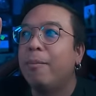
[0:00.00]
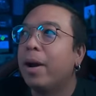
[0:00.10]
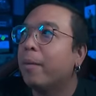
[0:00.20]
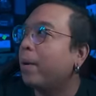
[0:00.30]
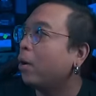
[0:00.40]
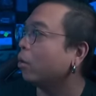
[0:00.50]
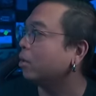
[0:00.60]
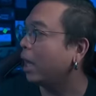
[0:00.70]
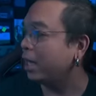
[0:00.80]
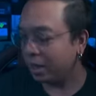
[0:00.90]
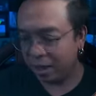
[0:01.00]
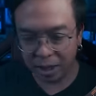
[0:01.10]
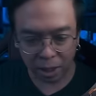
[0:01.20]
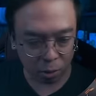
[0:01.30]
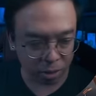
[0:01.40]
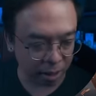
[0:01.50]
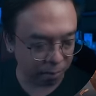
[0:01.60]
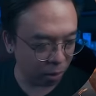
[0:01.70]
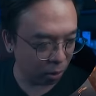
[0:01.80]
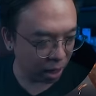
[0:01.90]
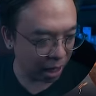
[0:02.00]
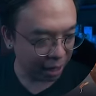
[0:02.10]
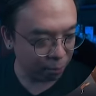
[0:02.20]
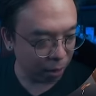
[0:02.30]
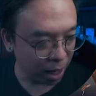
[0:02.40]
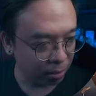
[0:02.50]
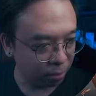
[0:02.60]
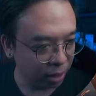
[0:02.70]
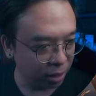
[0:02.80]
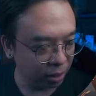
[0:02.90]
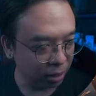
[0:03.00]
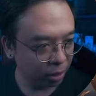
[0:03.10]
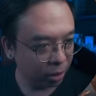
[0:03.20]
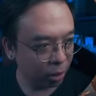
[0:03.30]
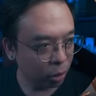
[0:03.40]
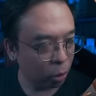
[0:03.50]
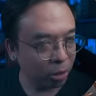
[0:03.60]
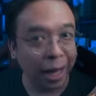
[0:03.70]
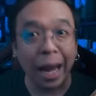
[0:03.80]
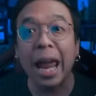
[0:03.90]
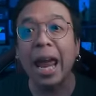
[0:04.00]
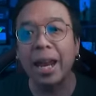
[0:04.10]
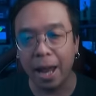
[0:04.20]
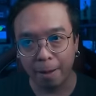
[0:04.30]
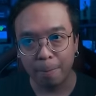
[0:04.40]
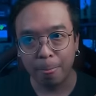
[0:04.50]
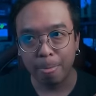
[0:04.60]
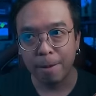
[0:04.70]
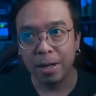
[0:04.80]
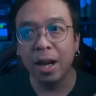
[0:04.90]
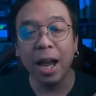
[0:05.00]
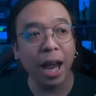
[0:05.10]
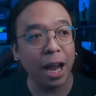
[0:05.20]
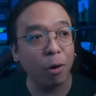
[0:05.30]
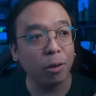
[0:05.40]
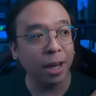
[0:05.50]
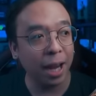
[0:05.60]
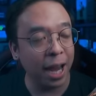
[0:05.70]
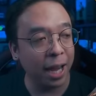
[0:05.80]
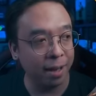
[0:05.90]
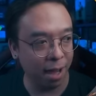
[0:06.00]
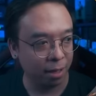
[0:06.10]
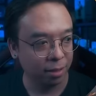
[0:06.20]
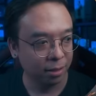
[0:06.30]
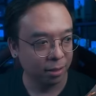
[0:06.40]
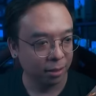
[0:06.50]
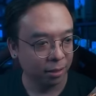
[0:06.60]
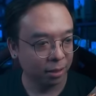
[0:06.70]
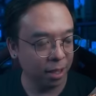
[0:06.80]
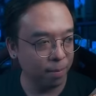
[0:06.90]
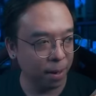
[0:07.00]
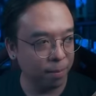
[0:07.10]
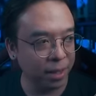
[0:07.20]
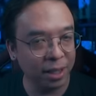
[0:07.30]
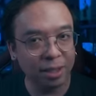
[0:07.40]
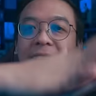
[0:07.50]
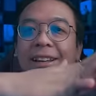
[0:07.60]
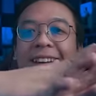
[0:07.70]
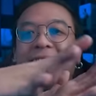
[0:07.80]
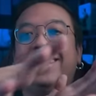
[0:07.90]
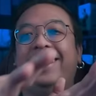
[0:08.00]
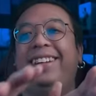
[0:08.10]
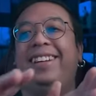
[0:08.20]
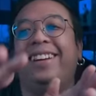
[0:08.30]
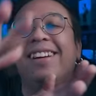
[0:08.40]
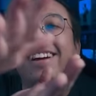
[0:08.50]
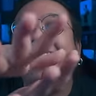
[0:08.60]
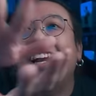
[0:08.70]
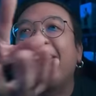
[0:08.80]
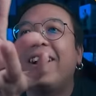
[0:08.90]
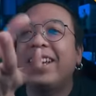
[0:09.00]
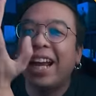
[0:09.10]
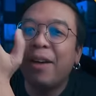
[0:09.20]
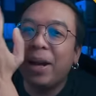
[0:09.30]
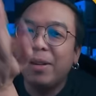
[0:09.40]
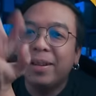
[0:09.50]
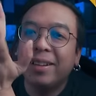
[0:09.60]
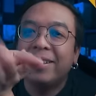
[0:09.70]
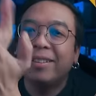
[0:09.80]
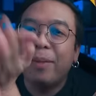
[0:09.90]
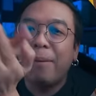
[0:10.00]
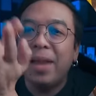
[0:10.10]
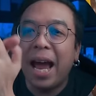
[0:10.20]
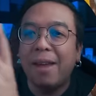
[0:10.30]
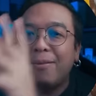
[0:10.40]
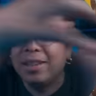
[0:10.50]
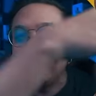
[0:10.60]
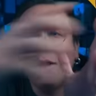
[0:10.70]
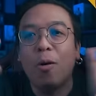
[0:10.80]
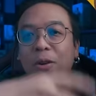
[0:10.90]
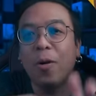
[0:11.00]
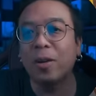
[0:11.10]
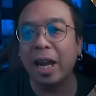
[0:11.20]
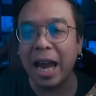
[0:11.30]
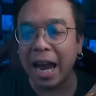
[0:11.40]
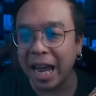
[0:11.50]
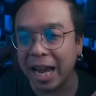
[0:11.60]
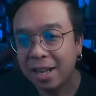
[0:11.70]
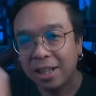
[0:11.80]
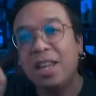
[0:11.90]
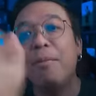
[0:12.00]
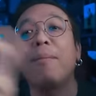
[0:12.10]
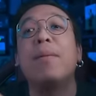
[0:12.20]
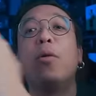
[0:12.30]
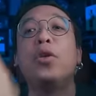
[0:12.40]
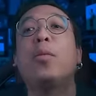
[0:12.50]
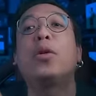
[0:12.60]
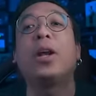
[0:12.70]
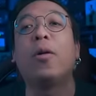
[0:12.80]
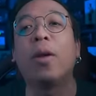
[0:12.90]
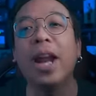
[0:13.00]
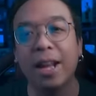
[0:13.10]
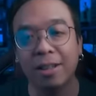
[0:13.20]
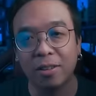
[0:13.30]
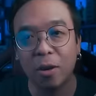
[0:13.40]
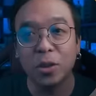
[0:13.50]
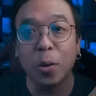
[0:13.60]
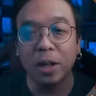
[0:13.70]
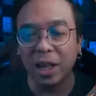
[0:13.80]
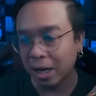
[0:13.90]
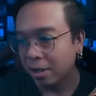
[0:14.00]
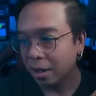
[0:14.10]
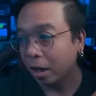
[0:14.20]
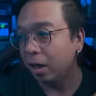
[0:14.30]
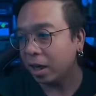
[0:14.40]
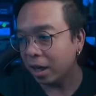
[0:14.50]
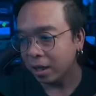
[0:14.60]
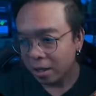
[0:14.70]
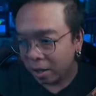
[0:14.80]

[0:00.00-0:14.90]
เหมือนเป็นรถไอ้เคี้ยรถนั่นมันรถอะไรวะเหมือนรถเครนอ่ะเออคล้ายๆ รถเครนอ่ะที่มันมี ก็เรียกอะไรว่าท้ายกระบะที่มันพับได้ยกยกย้ายยได้ ที่มันไปหมุนอยู่บนถนนน่ะตอนช่วงนึงอ่ะเออนั่นแหละ